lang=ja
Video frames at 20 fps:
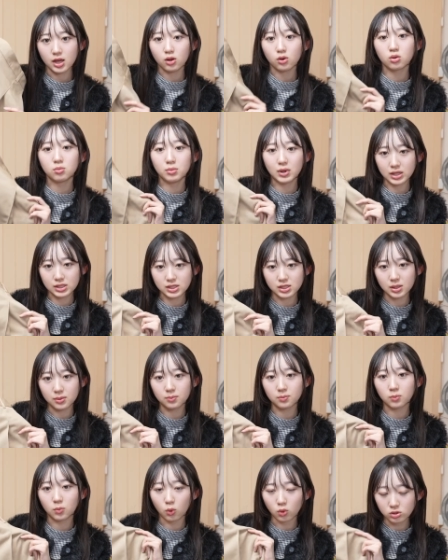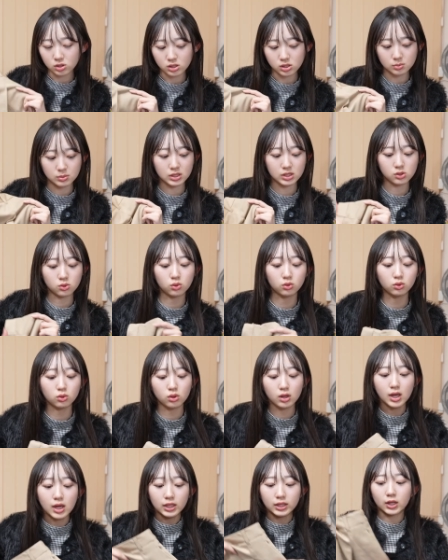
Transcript: これマジでおすすめですこの